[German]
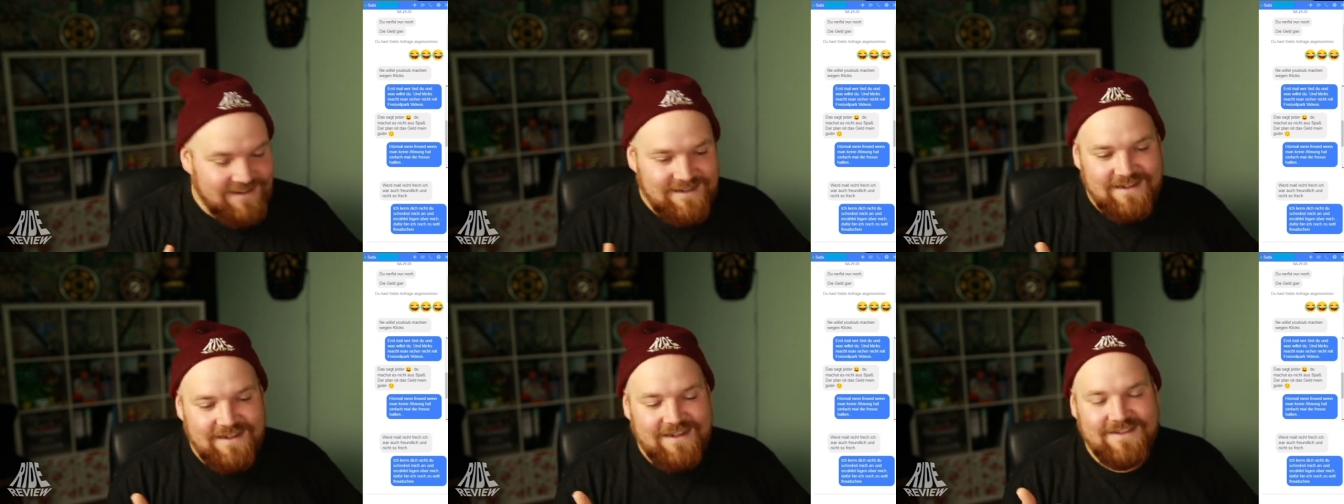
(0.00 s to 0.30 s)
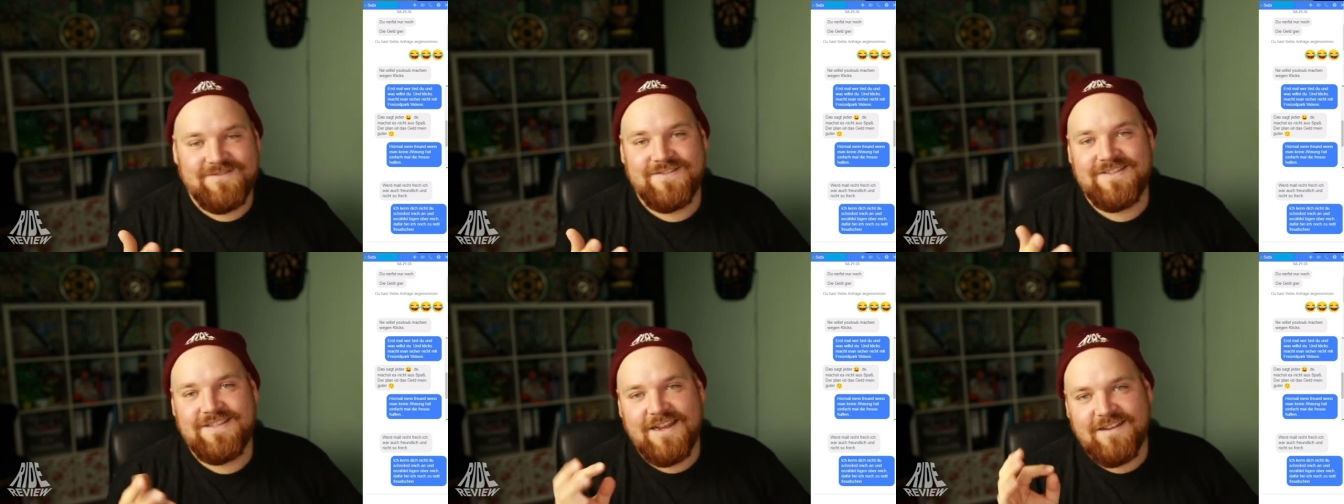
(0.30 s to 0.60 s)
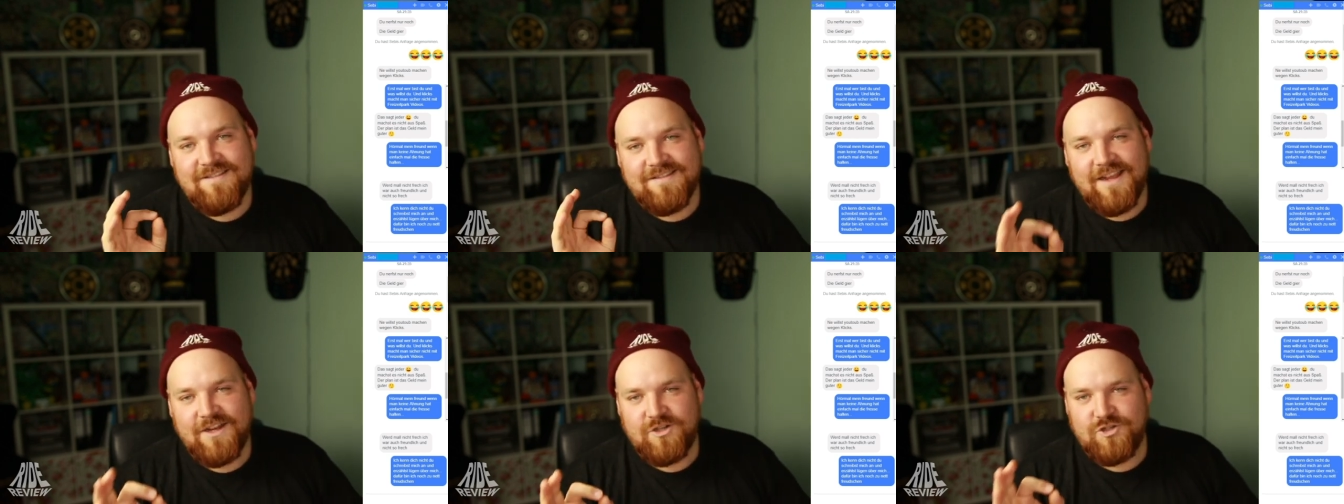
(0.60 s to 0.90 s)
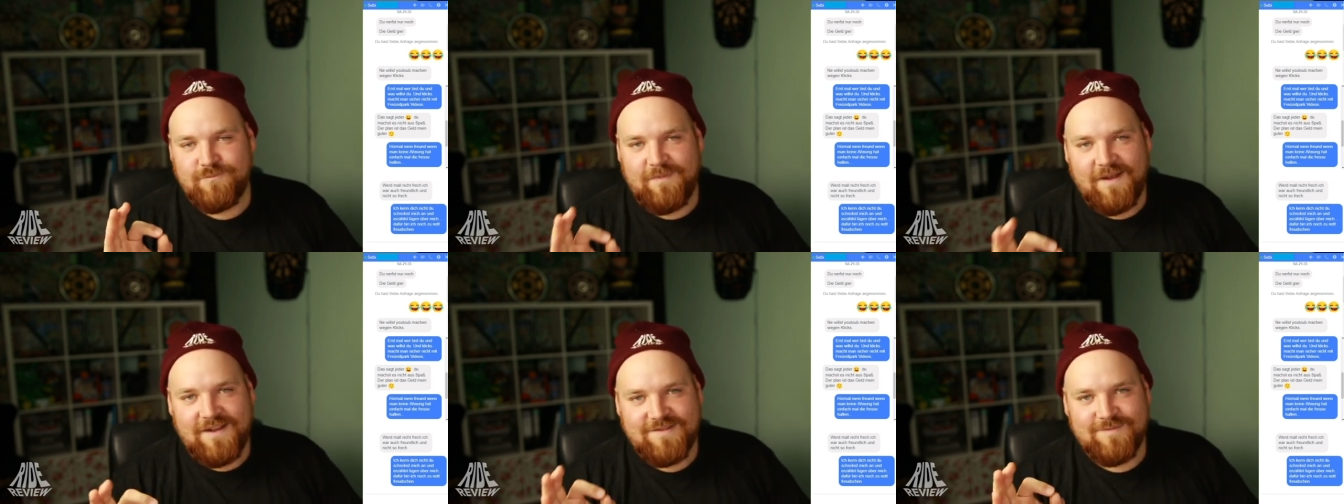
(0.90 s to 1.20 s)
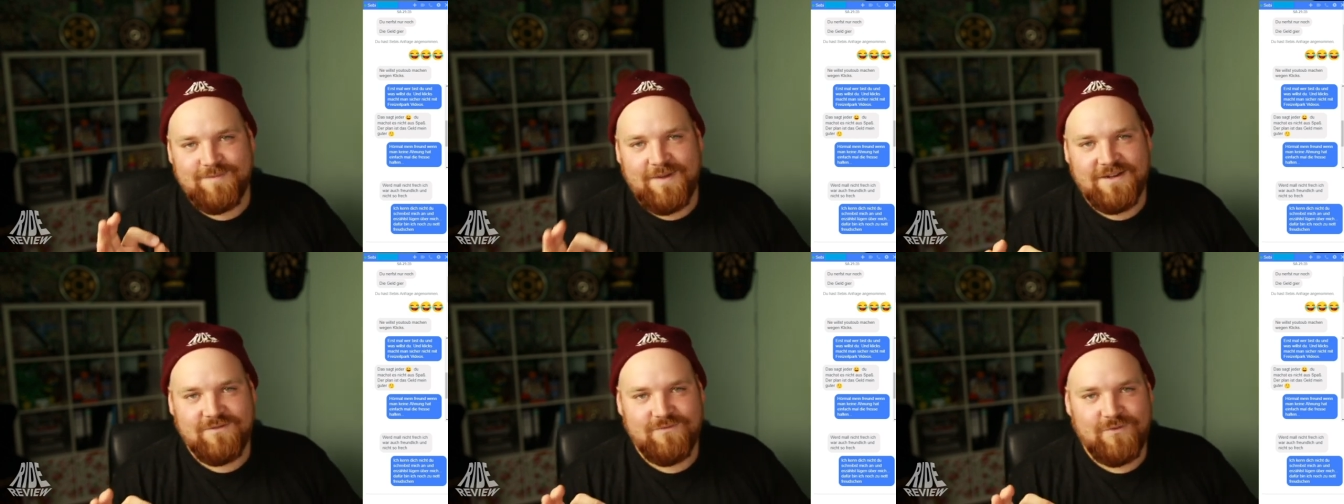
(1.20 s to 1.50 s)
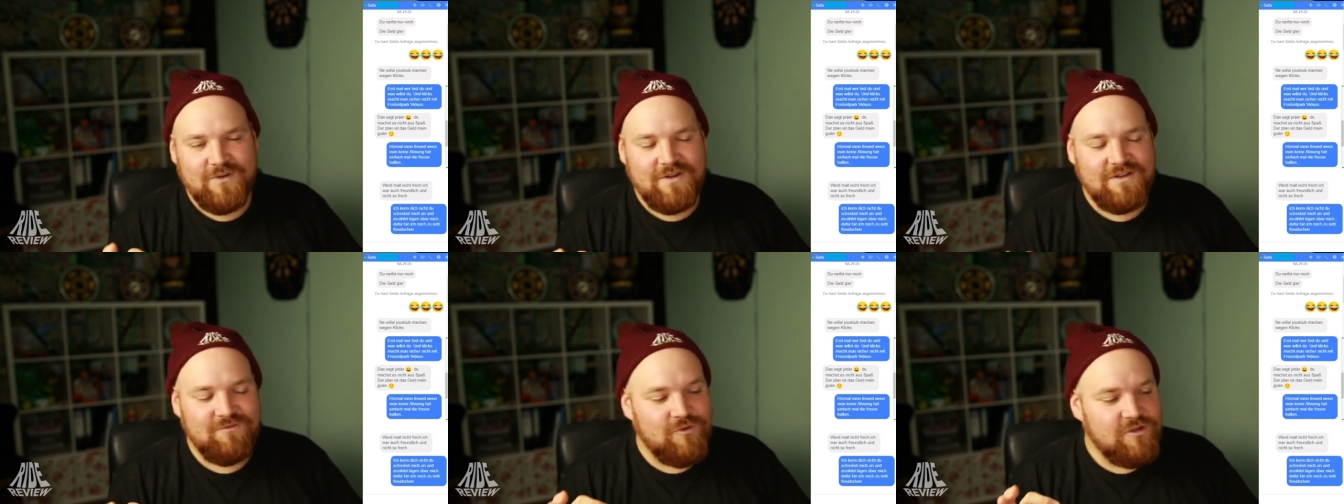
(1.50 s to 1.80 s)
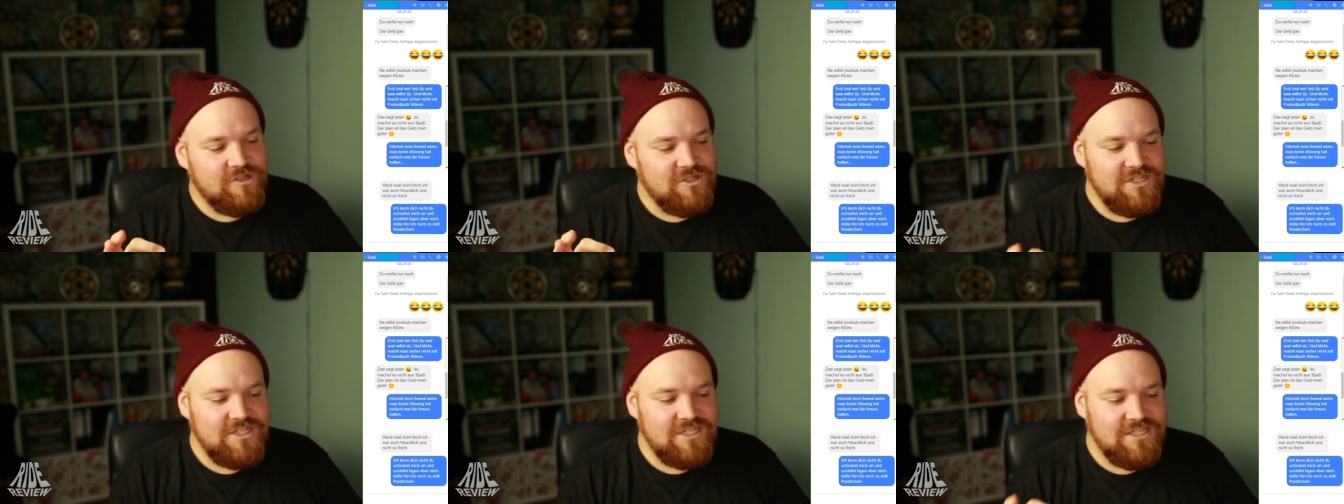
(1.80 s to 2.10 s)
also wenn das keinen Spaß machen würde, dann
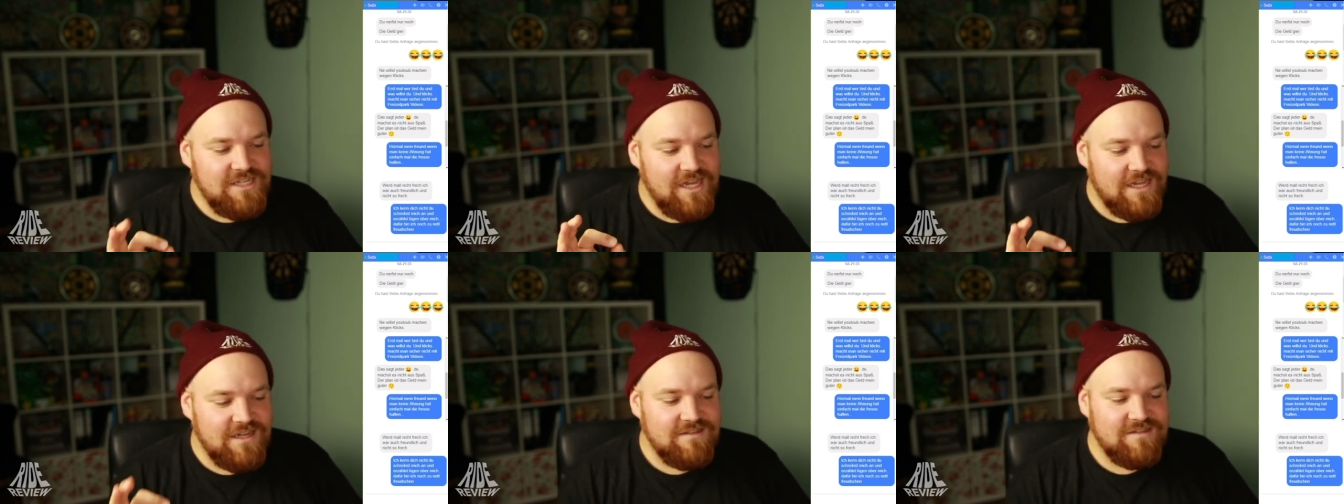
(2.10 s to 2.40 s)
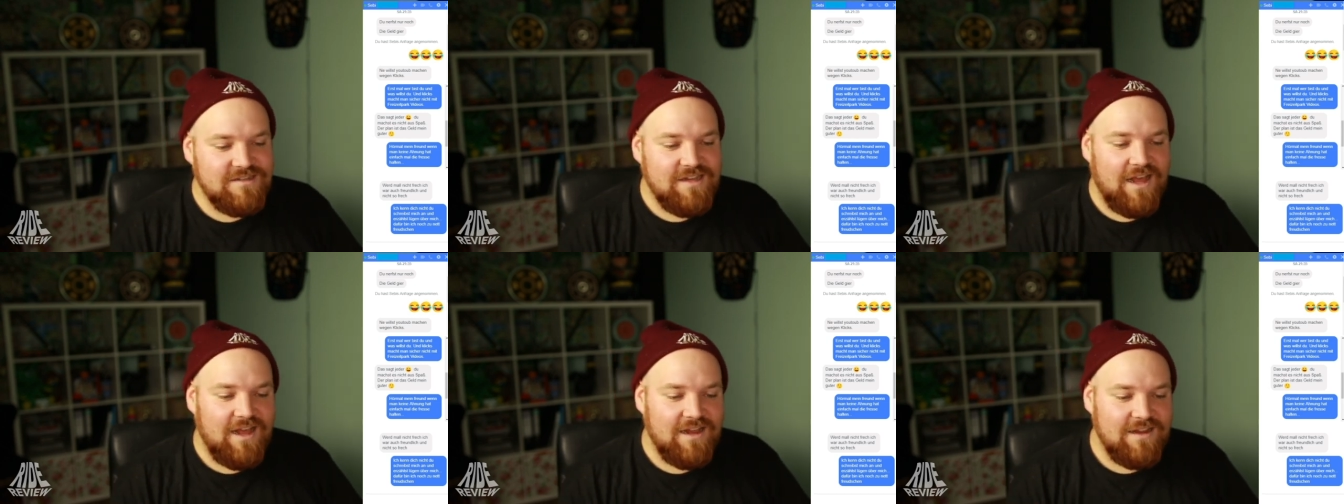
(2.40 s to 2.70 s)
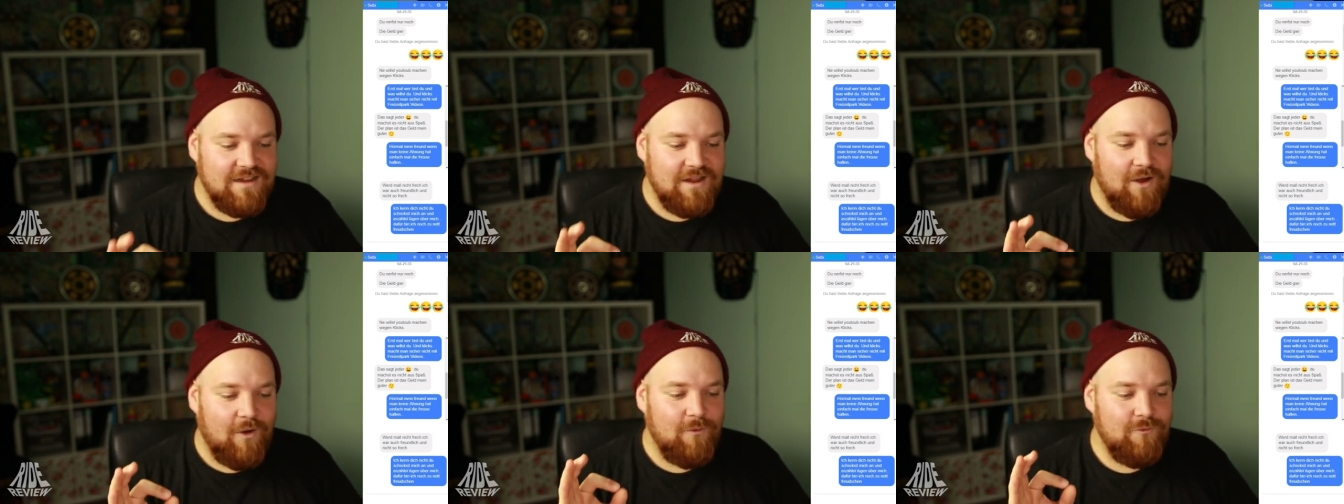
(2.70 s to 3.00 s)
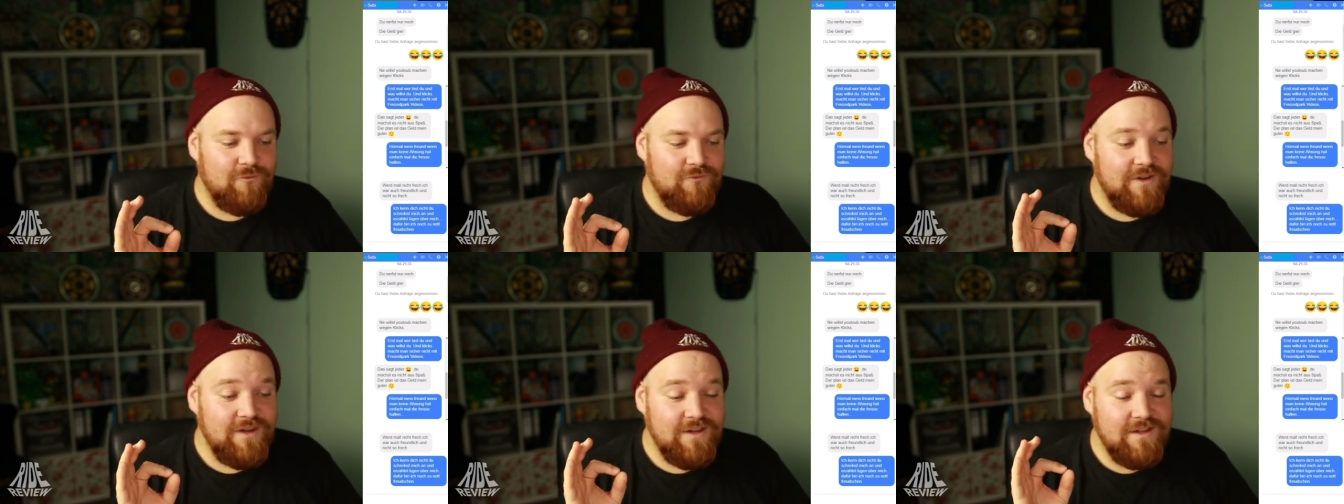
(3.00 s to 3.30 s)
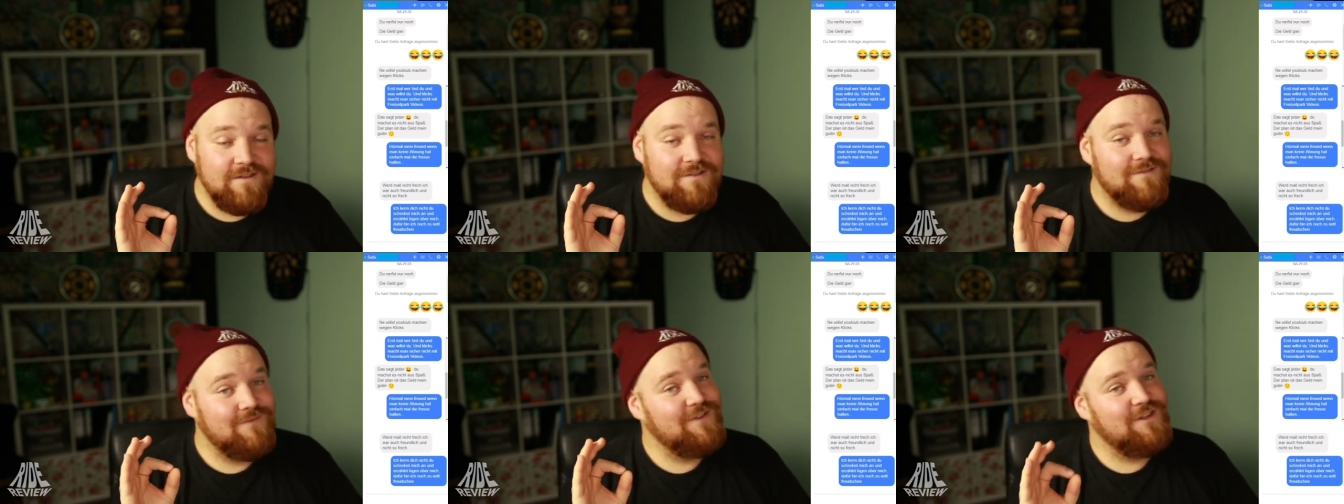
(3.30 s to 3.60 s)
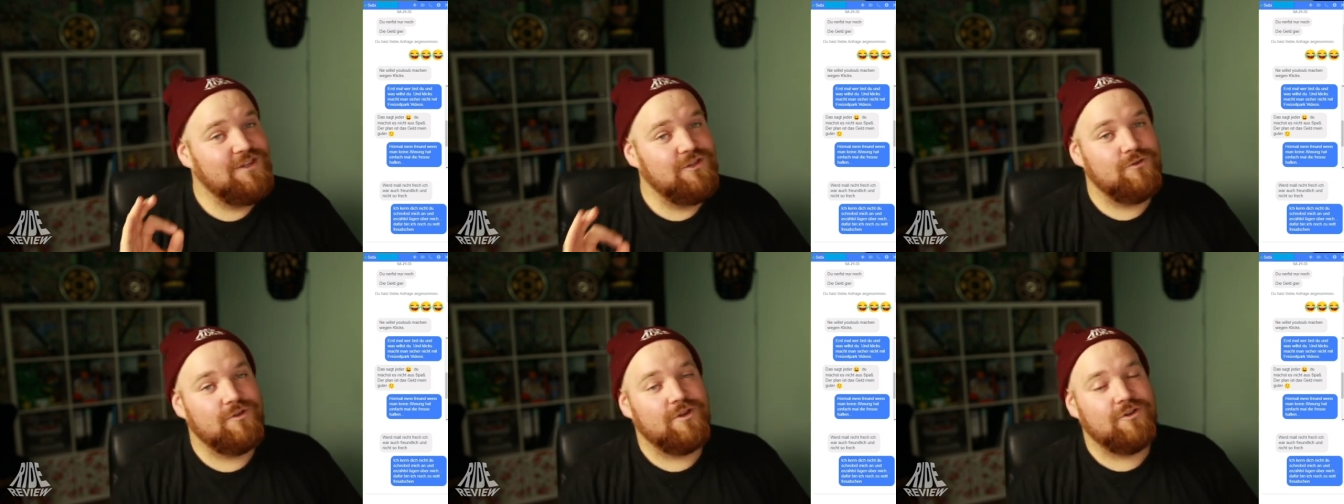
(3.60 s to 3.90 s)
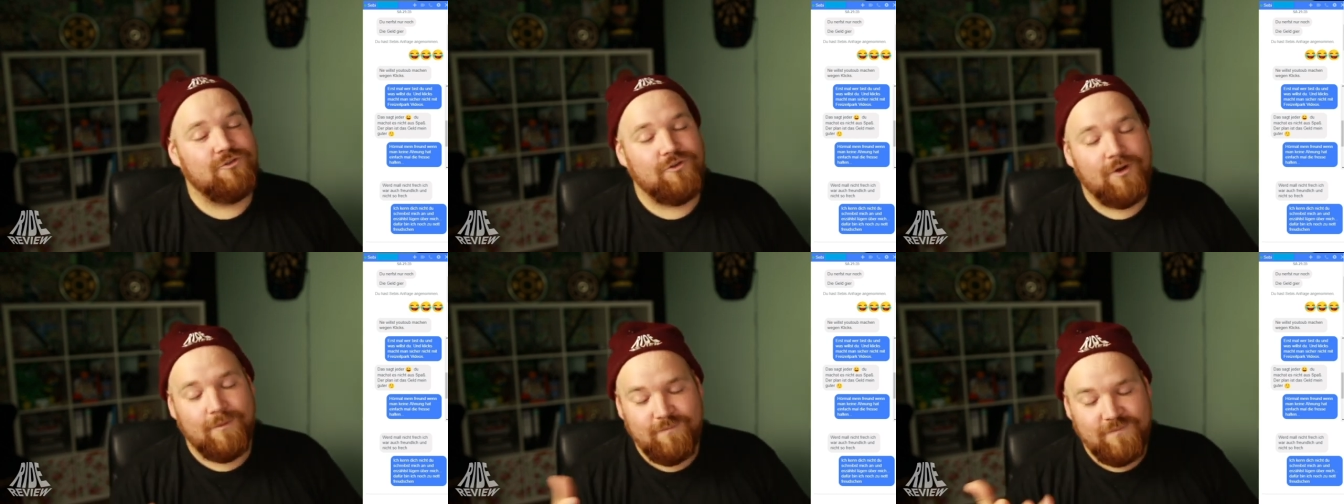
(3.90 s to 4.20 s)
würde ich nicht jeden Tag ein aufwendiges Video hier
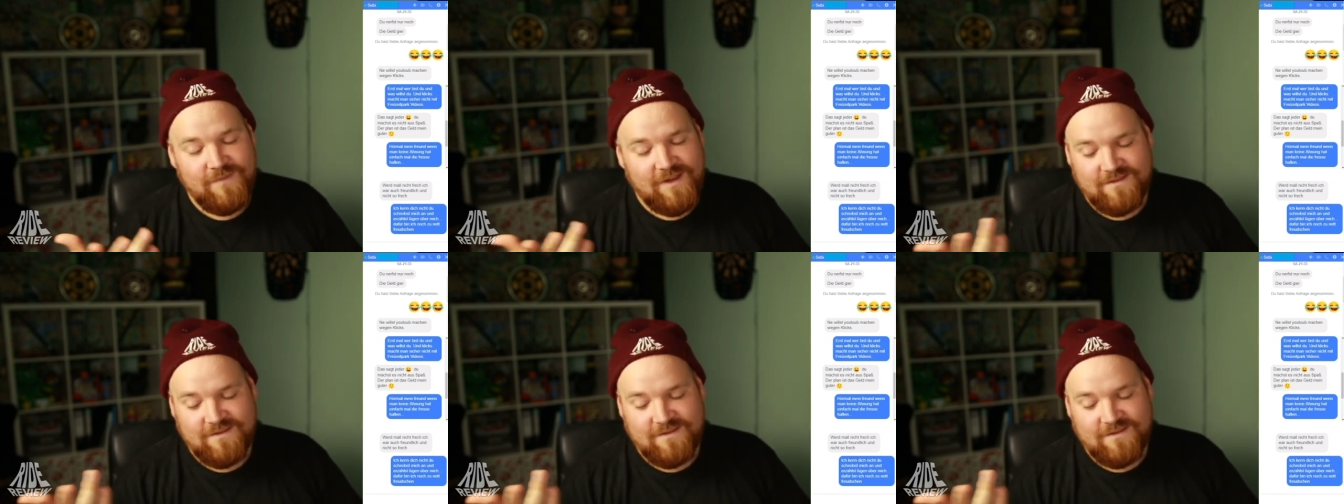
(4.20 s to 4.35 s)
droppen.